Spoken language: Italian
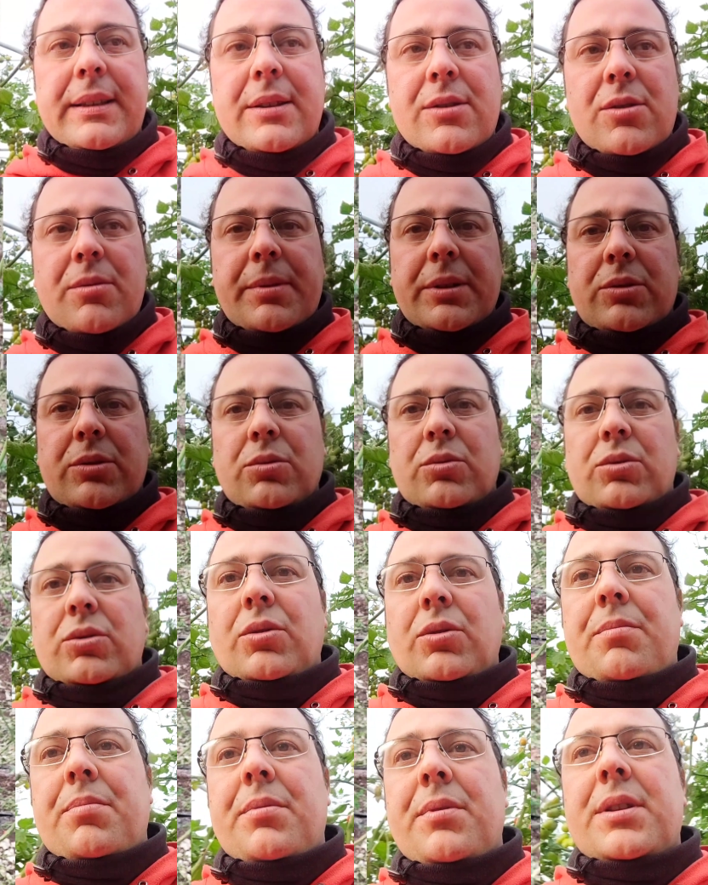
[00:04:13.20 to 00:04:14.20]

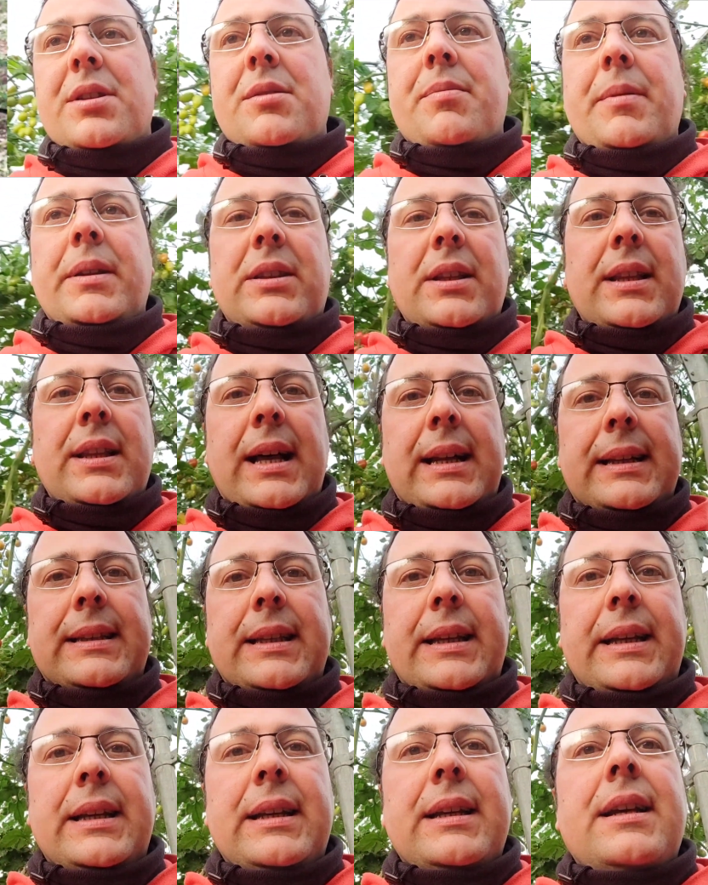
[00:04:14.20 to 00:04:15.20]
soprattutto rispetto ad
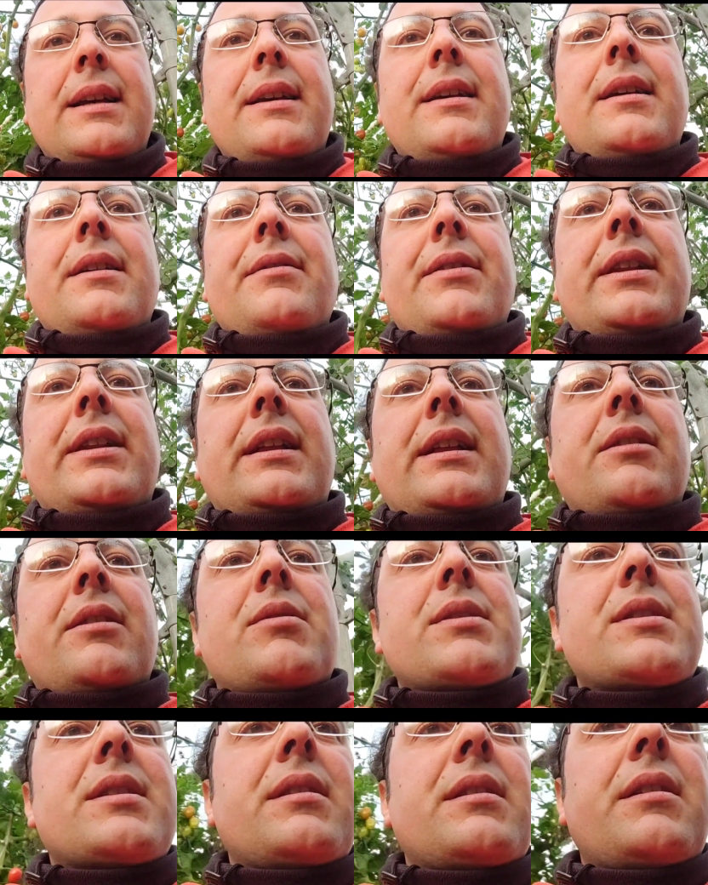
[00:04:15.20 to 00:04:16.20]
altre vedete
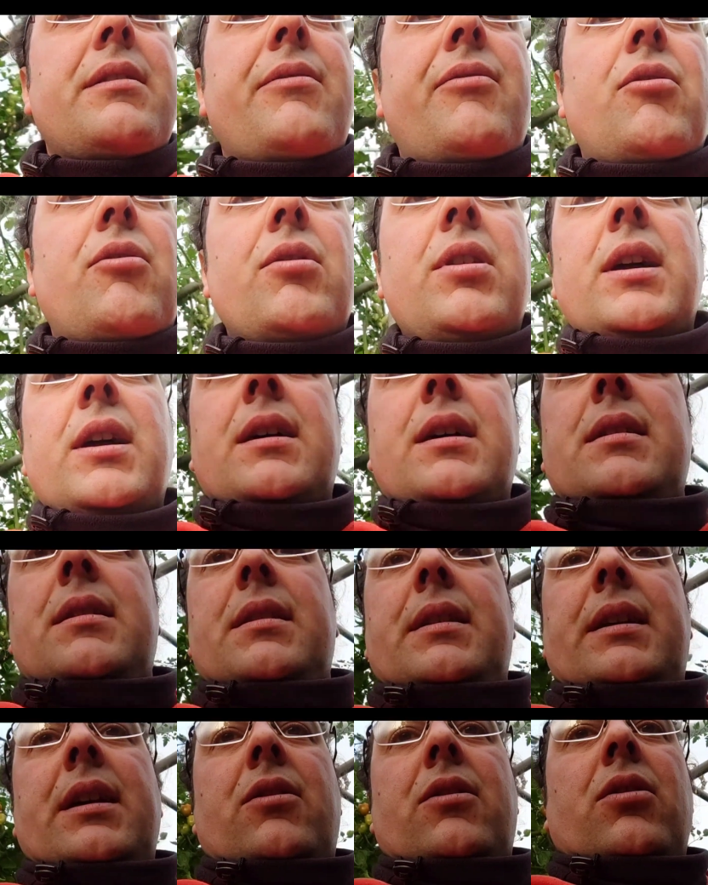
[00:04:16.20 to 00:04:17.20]
questa foglia
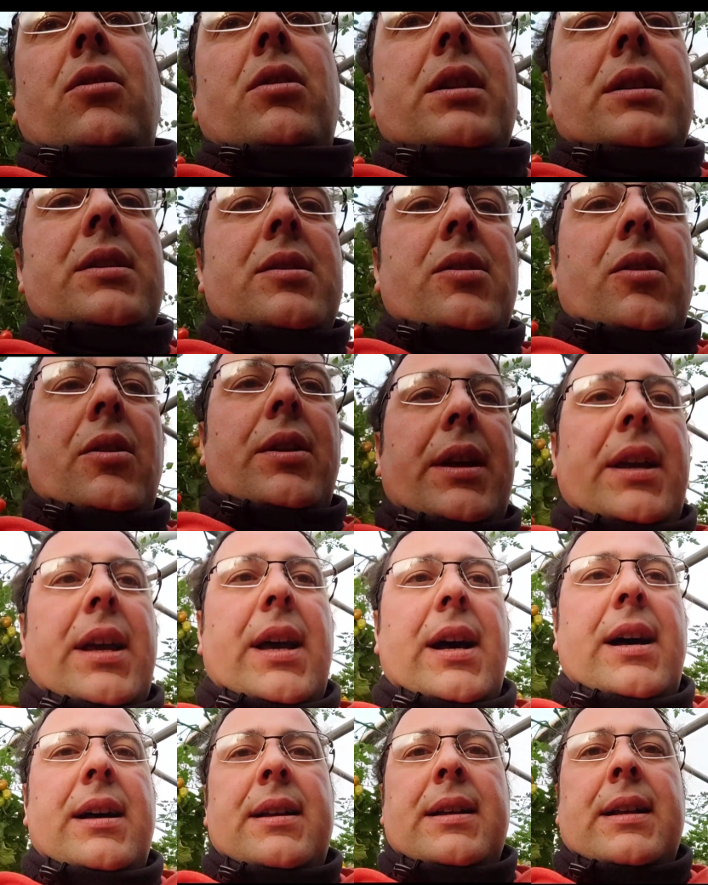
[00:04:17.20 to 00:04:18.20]
che colorazione che
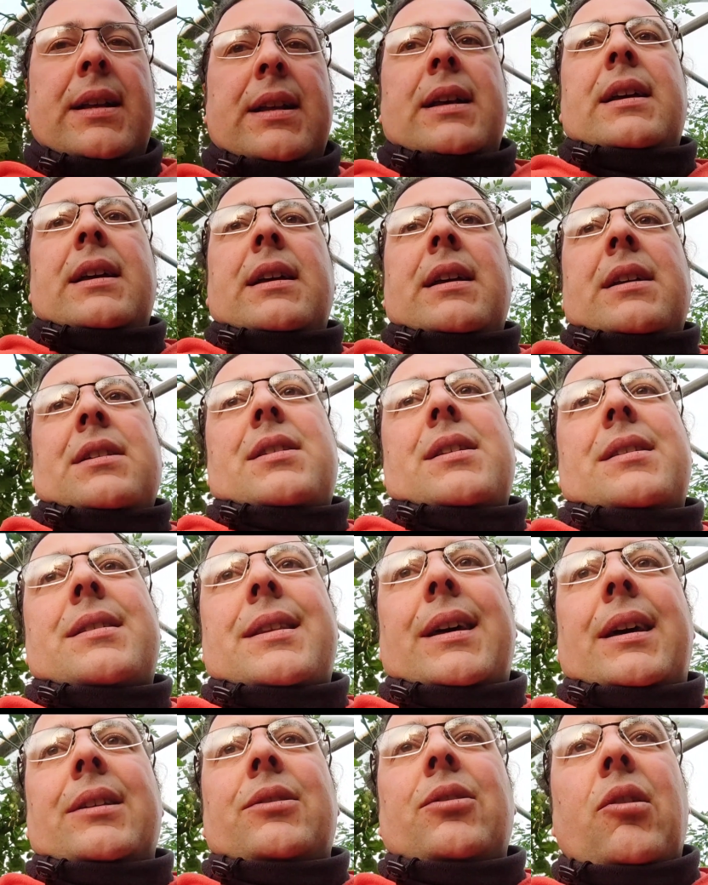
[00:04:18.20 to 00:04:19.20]
ha c'è
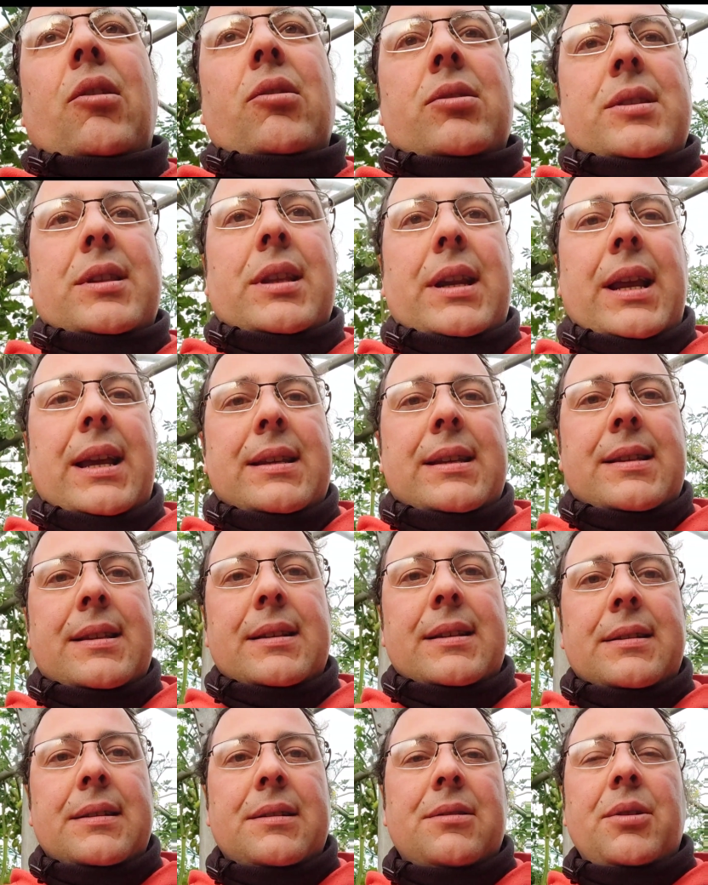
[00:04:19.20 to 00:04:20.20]
stato lo
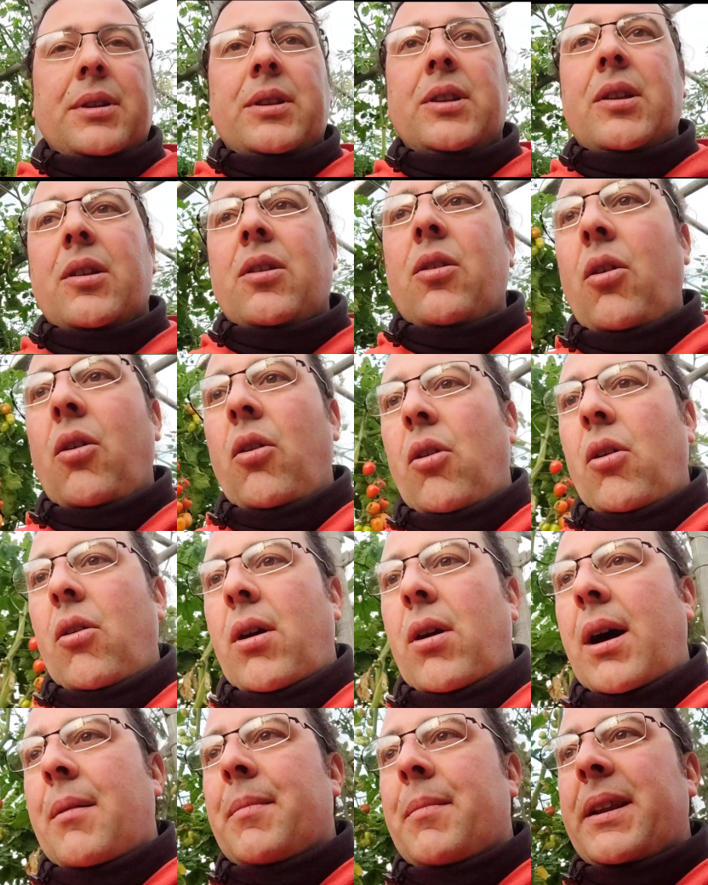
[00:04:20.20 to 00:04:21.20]
stress quindi
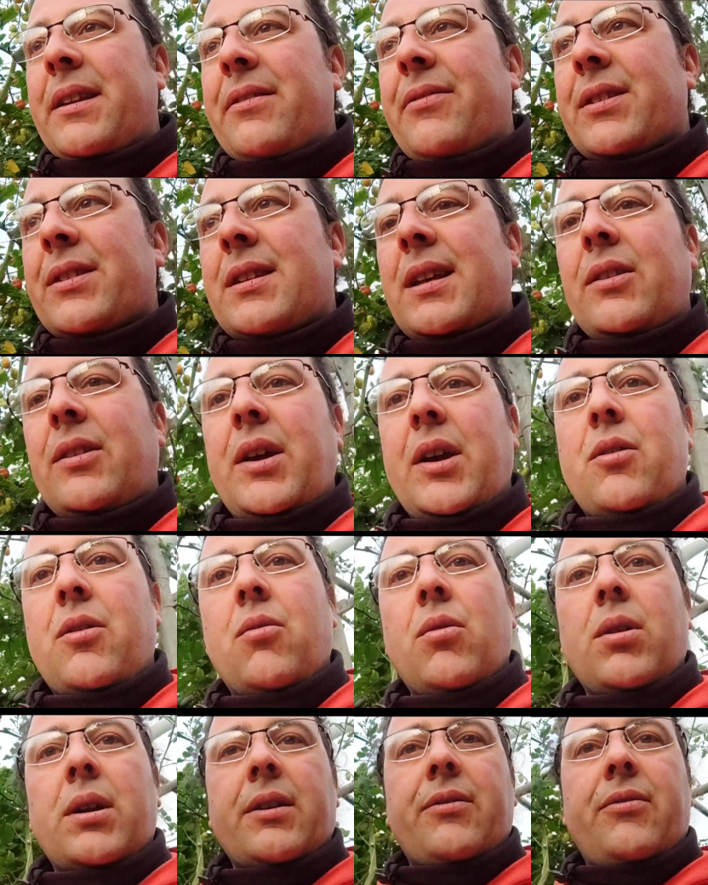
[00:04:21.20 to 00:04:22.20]
lo ha manifestato
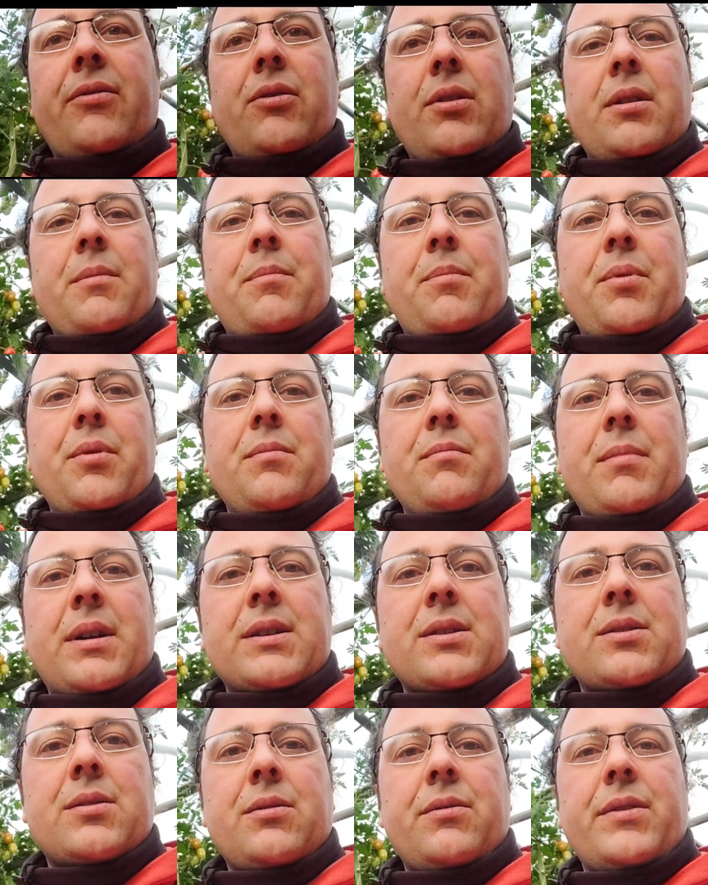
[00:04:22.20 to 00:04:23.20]
ecco qualche foglia più in
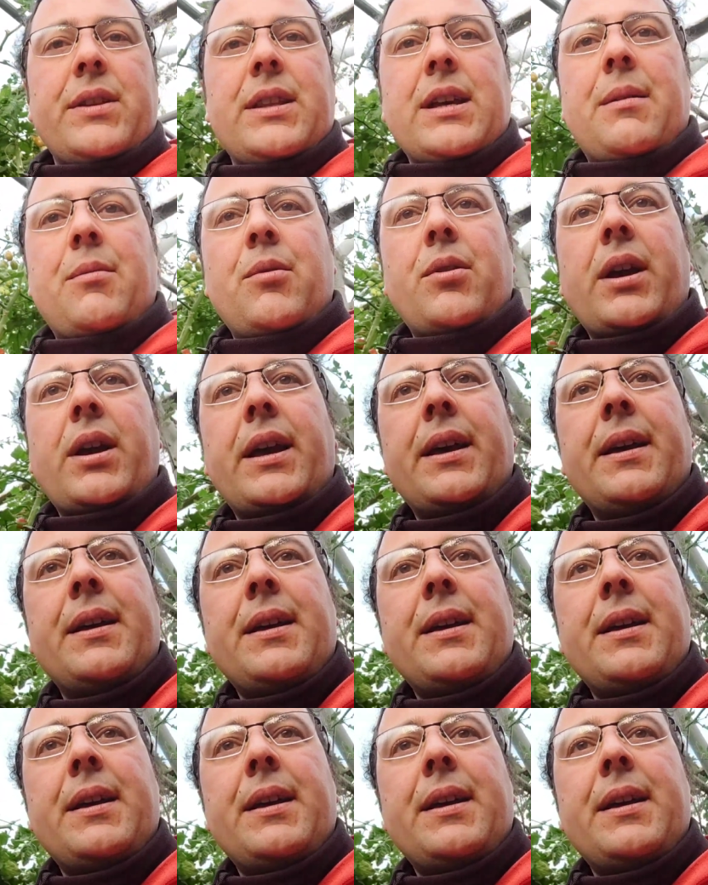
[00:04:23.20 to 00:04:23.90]
basso vediamo che